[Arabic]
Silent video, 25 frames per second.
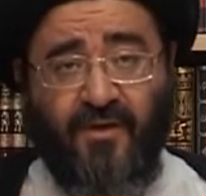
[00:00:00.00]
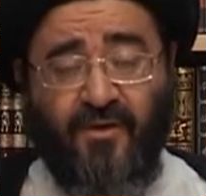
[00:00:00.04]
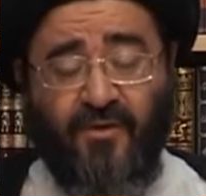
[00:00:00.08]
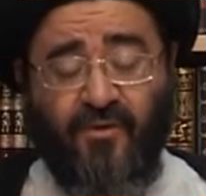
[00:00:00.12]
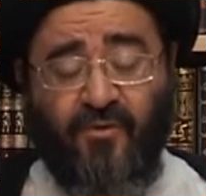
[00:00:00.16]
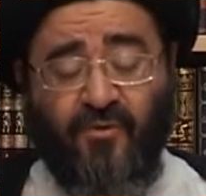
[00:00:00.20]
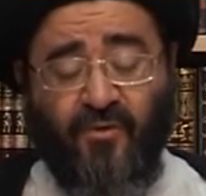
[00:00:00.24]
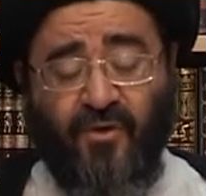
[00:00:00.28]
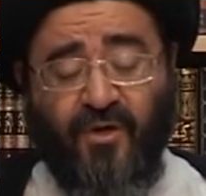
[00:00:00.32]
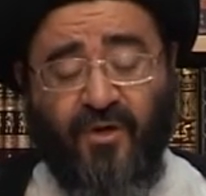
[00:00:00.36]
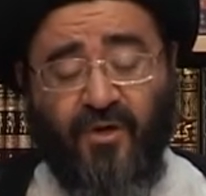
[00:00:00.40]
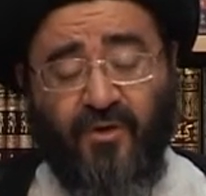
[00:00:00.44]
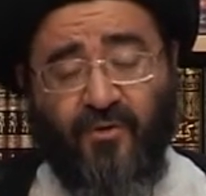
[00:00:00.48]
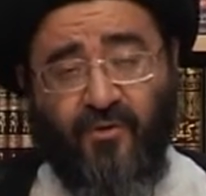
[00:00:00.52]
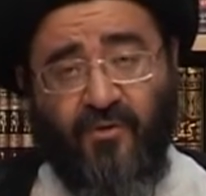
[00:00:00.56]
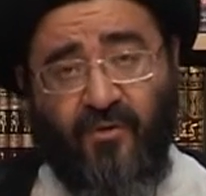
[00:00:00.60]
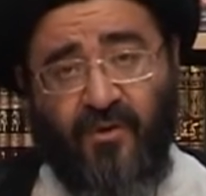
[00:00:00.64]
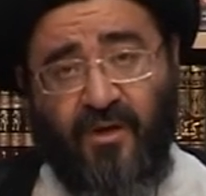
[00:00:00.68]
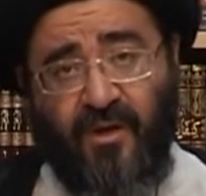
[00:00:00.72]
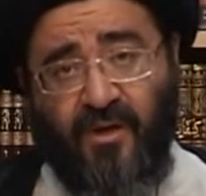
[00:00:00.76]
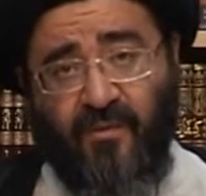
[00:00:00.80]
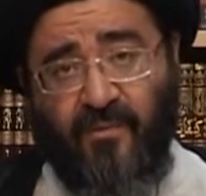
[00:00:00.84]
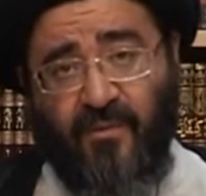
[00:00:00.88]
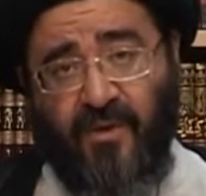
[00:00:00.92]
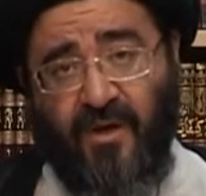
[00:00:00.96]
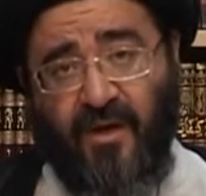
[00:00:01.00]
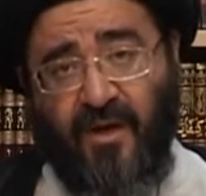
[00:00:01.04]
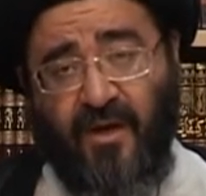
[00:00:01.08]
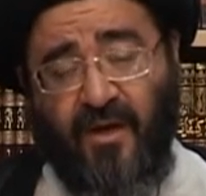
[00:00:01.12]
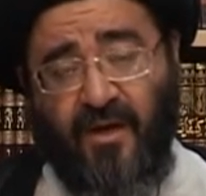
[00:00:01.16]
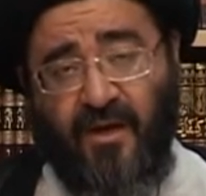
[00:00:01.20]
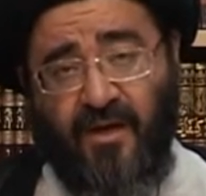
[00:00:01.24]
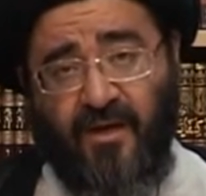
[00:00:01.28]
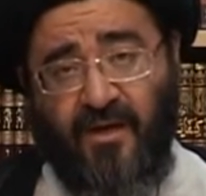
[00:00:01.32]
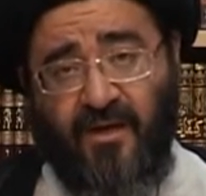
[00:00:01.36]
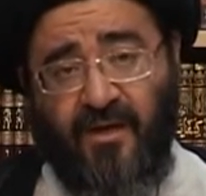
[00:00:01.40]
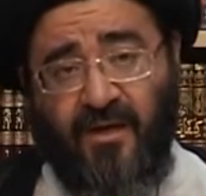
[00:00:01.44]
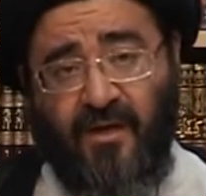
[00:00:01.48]
يقر علماء
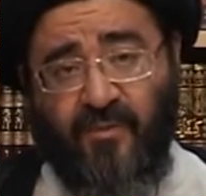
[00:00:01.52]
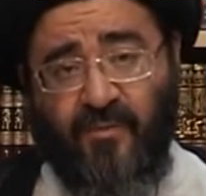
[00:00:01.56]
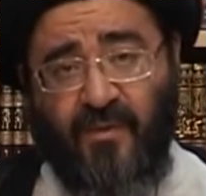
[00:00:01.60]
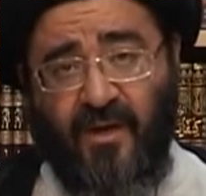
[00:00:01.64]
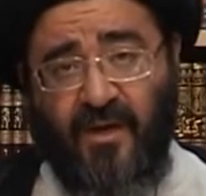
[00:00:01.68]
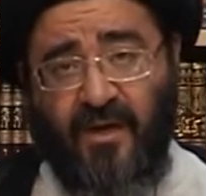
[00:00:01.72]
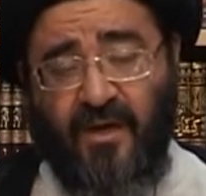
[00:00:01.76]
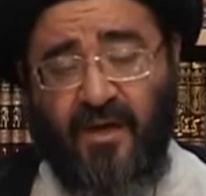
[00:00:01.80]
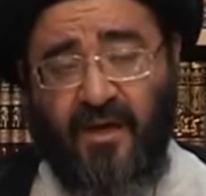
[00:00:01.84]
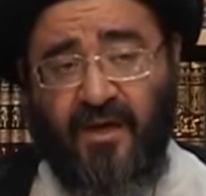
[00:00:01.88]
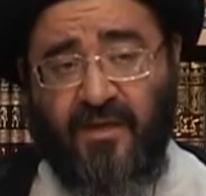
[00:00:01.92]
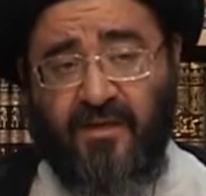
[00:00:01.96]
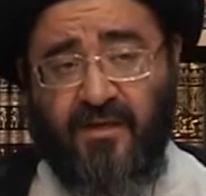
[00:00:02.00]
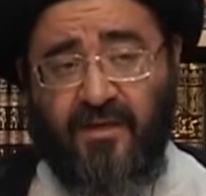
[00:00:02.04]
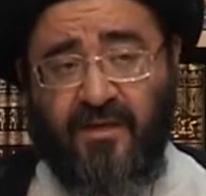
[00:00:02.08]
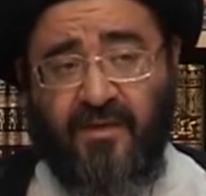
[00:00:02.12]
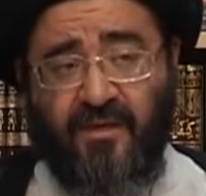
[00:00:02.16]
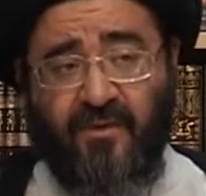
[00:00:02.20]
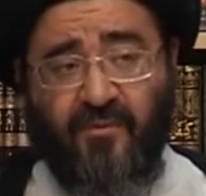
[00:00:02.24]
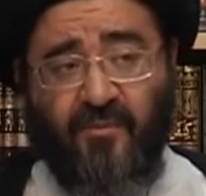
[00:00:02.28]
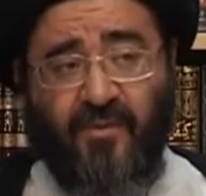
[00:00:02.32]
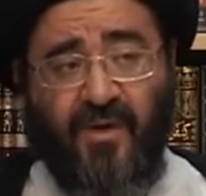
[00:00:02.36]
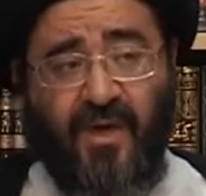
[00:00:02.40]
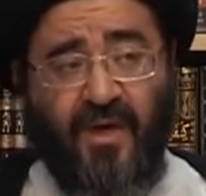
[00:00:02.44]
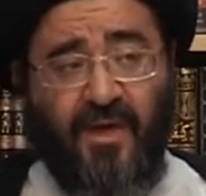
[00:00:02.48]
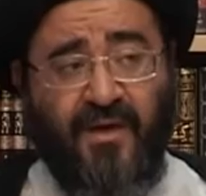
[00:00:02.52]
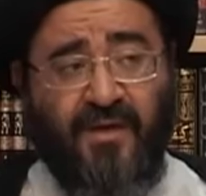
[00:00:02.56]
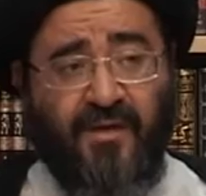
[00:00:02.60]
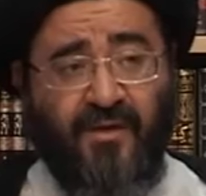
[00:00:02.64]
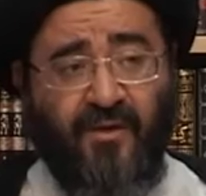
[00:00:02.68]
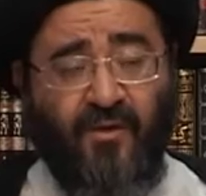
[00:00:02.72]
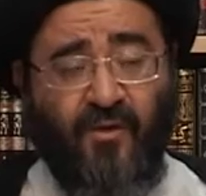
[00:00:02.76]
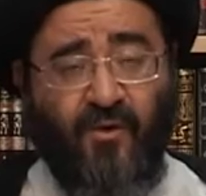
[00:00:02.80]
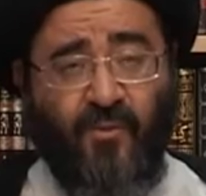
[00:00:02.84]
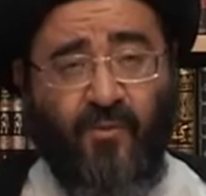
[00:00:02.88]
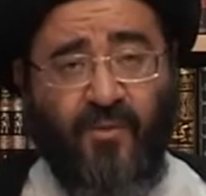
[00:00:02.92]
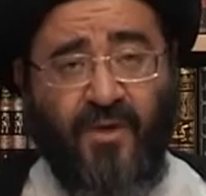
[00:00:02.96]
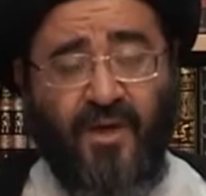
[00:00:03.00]
العلم الحديث
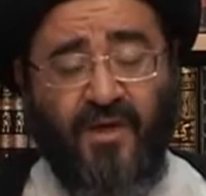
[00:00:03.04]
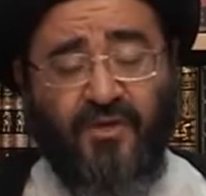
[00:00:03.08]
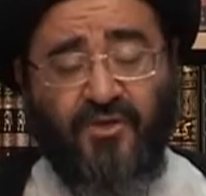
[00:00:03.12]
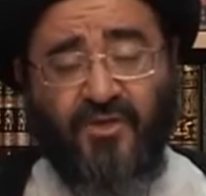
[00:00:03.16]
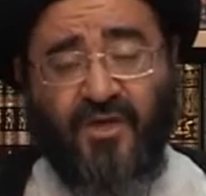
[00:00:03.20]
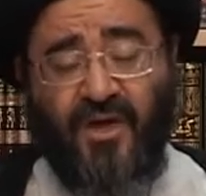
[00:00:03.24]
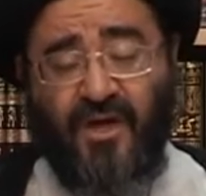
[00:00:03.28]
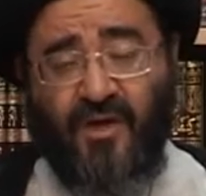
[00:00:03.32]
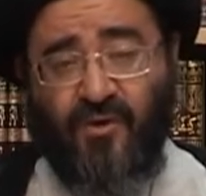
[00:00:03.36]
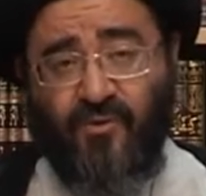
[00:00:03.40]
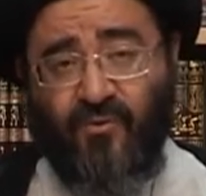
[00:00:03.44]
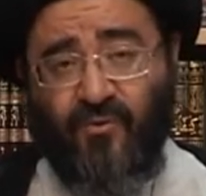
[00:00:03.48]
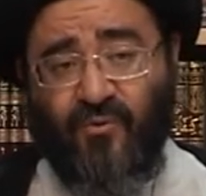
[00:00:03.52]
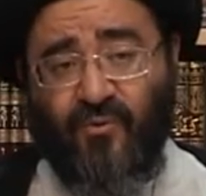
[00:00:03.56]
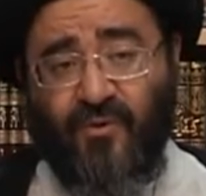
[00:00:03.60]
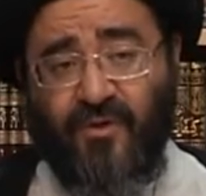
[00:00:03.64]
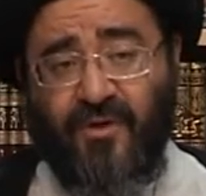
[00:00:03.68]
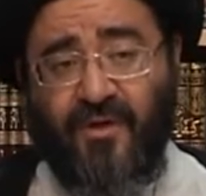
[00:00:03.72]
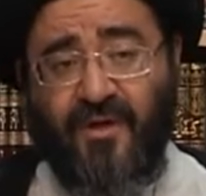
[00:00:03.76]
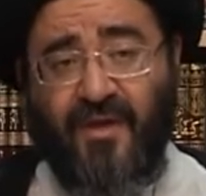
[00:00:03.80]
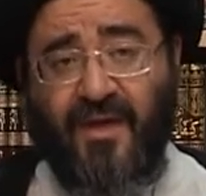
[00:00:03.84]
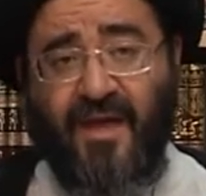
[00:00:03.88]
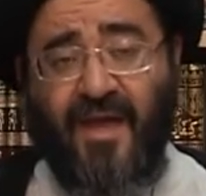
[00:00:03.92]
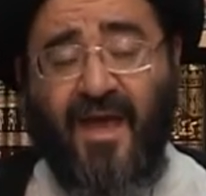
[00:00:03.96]
بانهم يجهلون